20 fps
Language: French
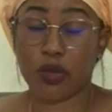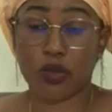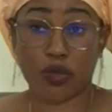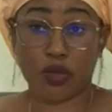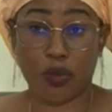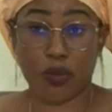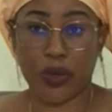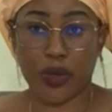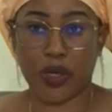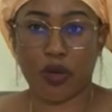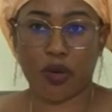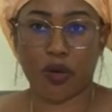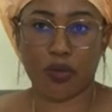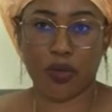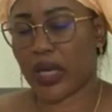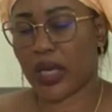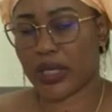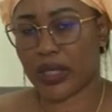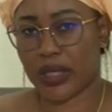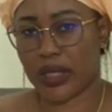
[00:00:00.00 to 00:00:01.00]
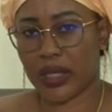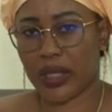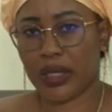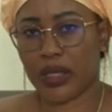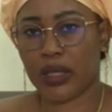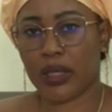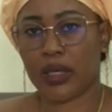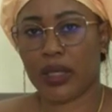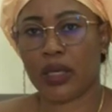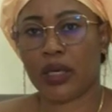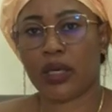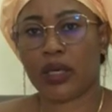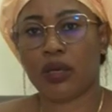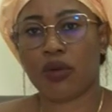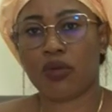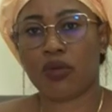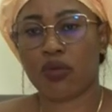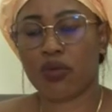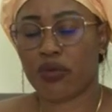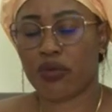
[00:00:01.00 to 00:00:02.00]
d'autres pays comme la Guinée,
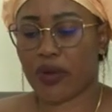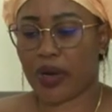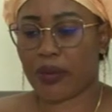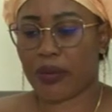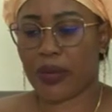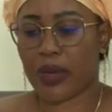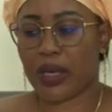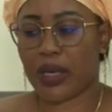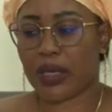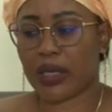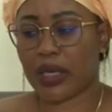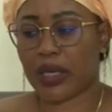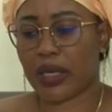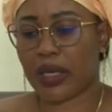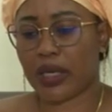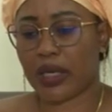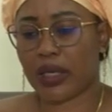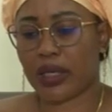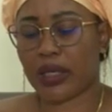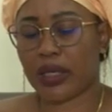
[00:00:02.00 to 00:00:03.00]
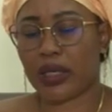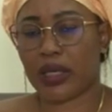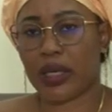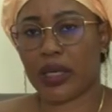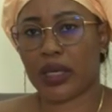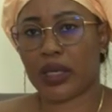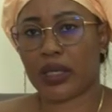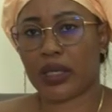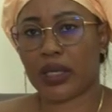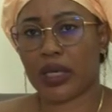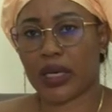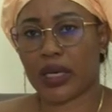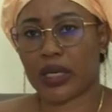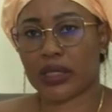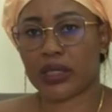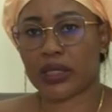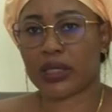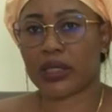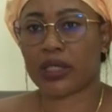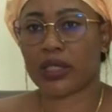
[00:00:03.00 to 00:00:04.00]
où vraiment les
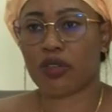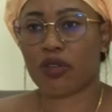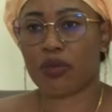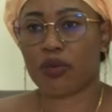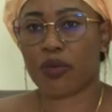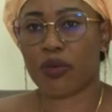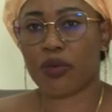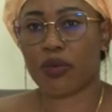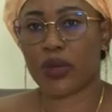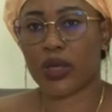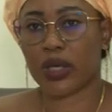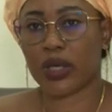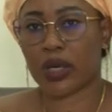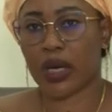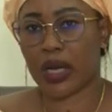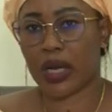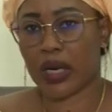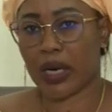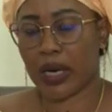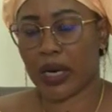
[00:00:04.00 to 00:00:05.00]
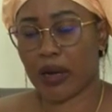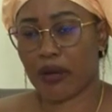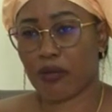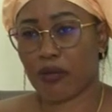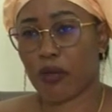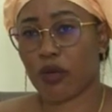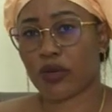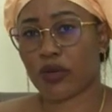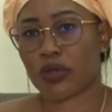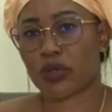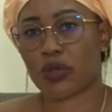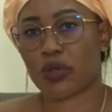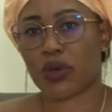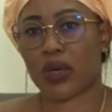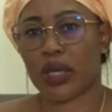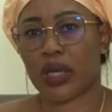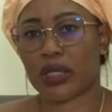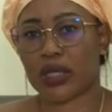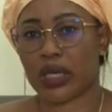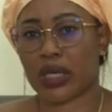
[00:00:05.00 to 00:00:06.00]
quantités de pluie en amont
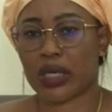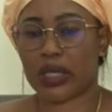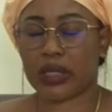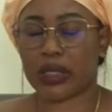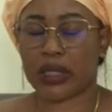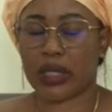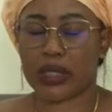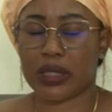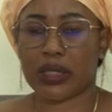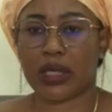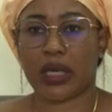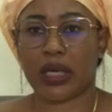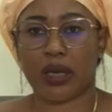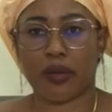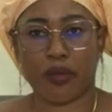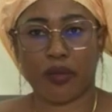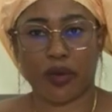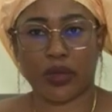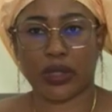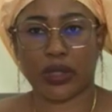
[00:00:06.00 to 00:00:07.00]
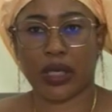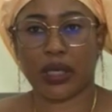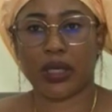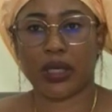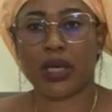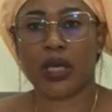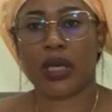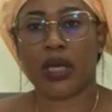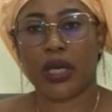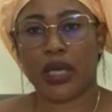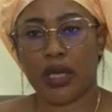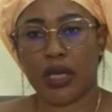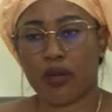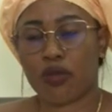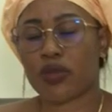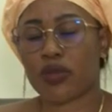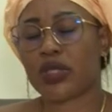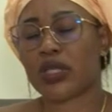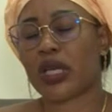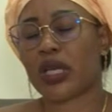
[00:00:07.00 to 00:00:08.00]
sont en train d'être importantes. Et
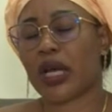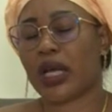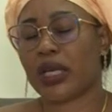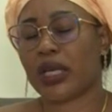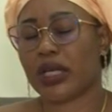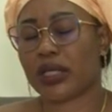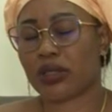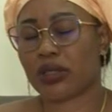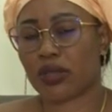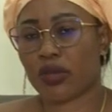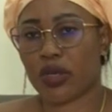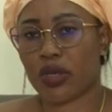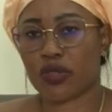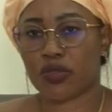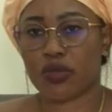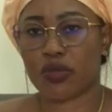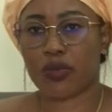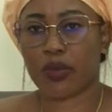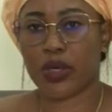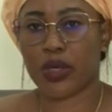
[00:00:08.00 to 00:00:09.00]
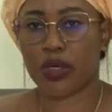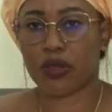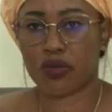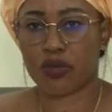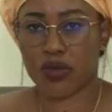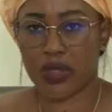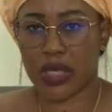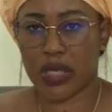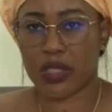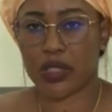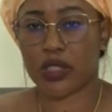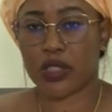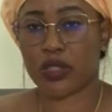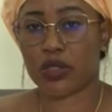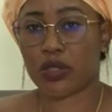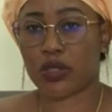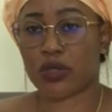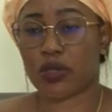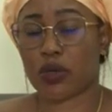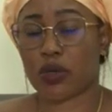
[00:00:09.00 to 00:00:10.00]
aussi à l'intérieur du pays, nous
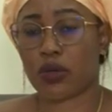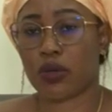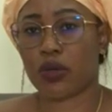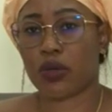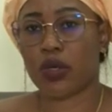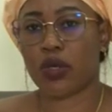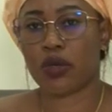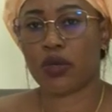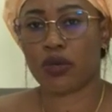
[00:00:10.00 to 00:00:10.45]
enregistrons